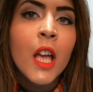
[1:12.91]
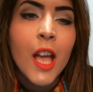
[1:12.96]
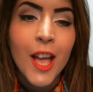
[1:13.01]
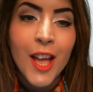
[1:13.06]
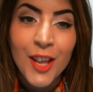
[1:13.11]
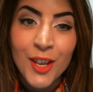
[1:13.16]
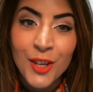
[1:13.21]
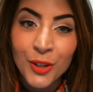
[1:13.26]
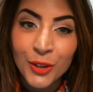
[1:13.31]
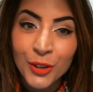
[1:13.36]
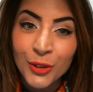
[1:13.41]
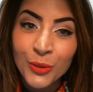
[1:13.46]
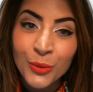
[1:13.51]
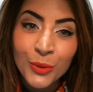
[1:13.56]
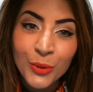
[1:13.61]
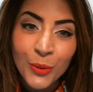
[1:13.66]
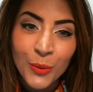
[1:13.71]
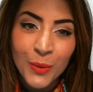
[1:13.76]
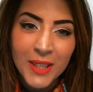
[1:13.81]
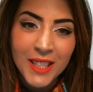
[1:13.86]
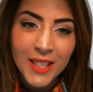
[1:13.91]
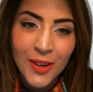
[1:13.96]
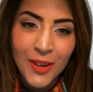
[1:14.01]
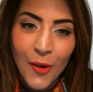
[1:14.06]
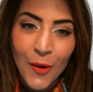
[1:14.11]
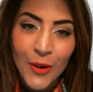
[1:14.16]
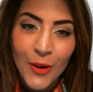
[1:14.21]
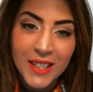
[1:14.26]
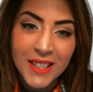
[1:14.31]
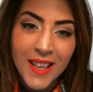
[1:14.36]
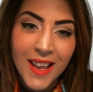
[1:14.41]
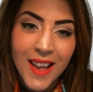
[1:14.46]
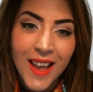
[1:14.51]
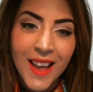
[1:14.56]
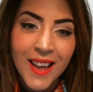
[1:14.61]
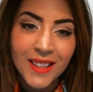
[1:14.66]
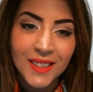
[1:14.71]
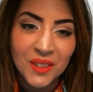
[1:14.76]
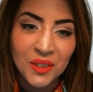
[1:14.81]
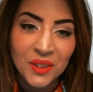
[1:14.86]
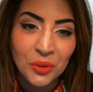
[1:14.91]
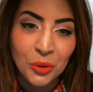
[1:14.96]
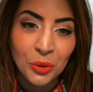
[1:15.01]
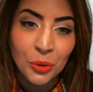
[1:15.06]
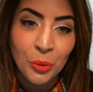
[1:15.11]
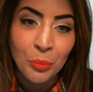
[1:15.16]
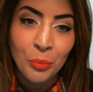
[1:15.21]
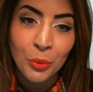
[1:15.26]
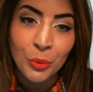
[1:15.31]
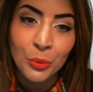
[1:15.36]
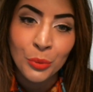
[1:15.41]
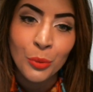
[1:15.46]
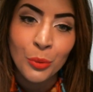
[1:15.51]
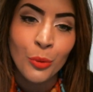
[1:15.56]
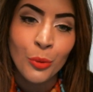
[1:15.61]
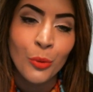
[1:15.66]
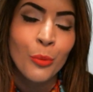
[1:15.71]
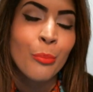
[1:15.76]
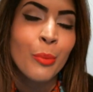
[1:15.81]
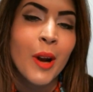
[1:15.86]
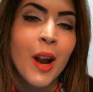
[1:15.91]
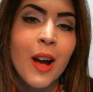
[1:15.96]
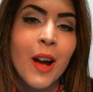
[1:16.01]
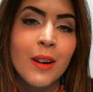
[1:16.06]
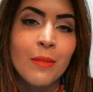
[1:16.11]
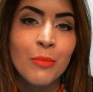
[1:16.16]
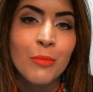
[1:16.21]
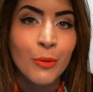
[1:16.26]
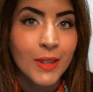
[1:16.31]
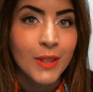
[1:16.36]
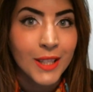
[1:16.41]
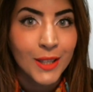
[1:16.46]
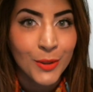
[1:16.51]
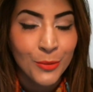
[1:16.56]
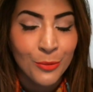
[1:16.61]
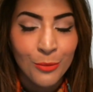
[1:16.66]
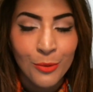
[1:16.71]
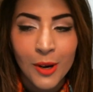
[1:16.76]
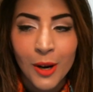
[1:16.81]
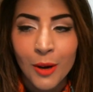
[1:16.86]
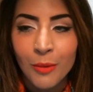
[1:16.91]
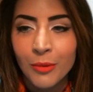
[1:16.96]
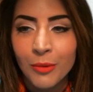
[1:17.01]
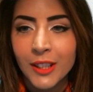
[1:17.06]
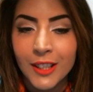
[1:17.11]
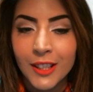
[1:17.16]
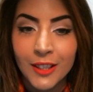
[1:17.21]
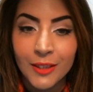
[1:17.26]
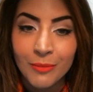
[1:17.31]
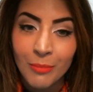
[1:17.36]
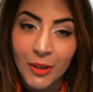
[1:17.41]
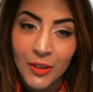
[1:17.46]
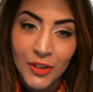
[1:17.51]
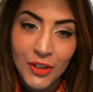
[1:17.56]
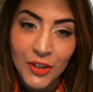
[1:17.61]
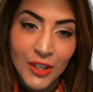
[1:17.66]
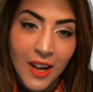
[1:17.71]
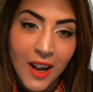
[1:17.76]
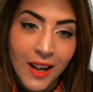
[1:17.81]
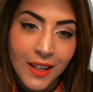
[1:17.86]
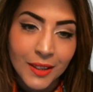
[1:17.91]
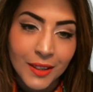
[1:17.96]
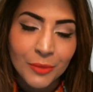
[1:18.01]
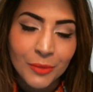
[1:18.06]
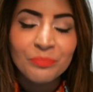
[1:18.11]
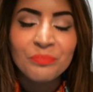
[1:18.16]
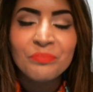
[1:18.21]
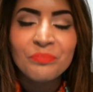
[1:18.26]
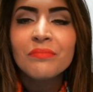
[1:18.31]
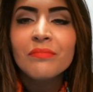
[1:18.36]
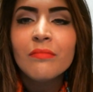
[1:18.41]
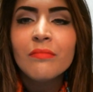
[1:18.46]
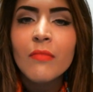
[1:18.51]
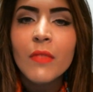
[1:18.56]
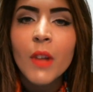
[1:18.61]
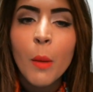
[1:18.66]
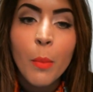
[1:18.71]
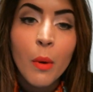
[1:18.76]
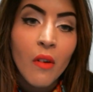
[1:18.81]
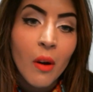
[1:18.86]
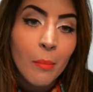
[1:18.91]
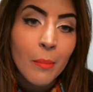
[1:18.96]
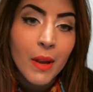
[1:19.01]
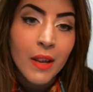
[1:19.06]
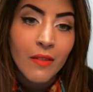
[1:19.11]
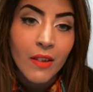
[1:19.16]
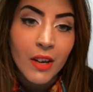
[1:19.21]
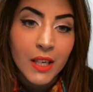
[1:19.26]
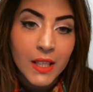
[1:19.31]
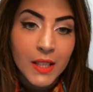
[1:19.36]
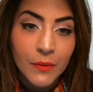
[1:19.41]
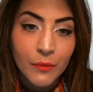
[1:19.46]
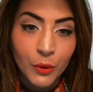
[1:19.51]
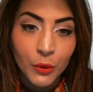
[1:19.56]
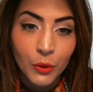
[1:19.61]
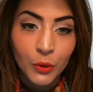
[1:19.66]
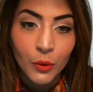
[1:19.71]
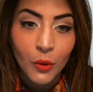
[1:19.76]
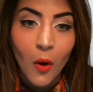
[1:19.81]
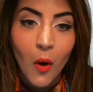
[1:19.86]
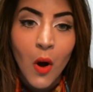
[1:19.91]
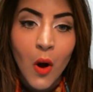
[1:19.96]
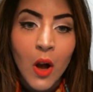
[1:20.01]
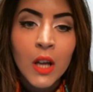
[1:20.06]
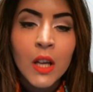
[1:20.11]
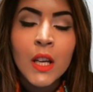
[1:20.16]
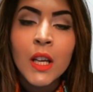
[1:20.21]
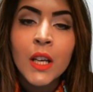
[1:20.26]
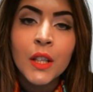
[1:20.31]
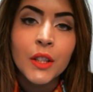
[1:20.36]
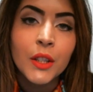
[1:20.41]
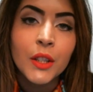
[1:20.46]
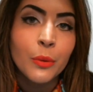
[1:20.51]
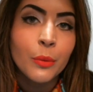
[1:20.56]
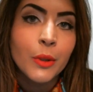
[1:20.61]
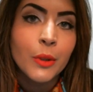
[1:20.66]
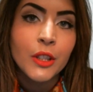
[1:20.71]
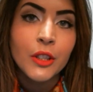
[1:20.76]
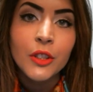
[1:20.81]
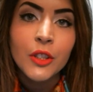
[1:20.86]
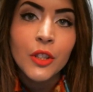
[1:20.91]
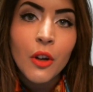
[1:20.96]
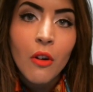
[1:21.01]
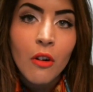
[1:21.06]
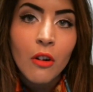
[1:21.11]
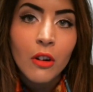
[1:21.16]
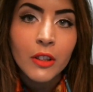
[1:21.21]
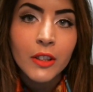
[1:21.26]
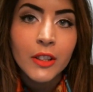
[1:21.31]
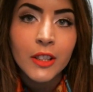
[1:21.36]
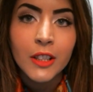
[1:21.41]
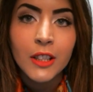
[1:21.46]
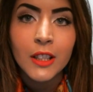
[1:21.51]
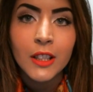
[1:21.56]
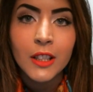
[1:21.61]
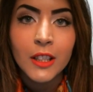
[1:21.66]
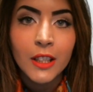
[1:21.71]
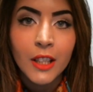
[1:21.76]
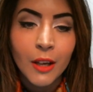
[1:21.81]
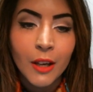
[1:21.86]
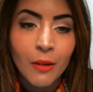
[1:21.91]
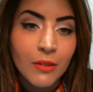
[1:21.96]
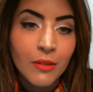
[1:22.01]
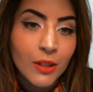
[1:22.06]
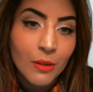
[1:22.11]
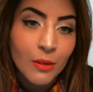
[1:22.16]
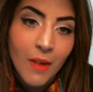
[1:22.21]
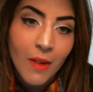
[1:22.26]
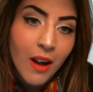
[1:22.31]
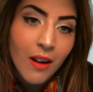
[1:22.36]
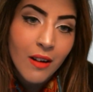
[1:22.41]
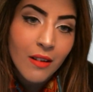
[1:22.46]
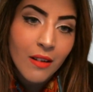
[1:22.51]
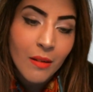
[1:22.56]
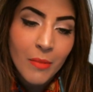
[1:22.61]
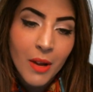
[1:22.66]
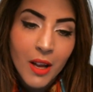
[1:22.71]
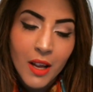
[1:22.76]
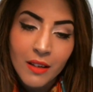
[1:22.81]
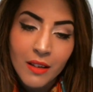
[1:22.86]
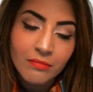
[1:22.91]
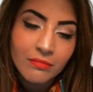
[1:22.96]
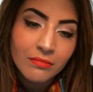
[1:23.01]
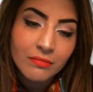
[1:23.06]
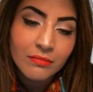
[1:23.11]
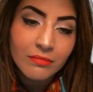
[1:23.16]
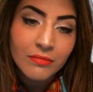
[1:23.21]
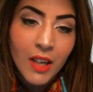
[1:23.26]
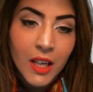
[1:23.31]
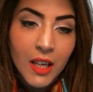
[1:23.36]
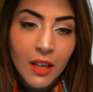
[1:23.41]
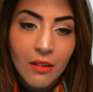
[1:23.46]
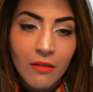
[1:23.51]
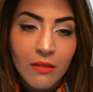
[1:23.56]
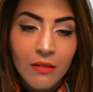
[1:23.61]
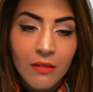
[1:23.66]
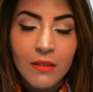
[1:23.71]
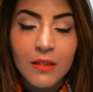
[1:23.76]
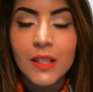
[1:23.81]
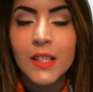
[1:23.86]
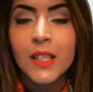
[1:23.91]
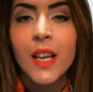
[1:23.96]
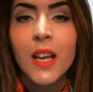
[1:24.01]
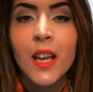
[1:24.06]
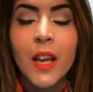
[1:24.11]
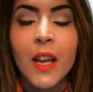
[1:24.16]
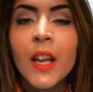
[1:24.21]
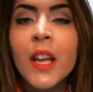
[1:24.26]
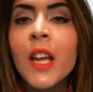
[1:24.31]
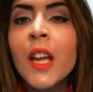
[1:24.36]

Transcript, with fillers: e io di tutte queste cose eh, non ho potuto comprarmi quasi nulla, quindi immaginate. Poi vabbè i vari sfottò di quegli idioti che insomma vabbè varie cose.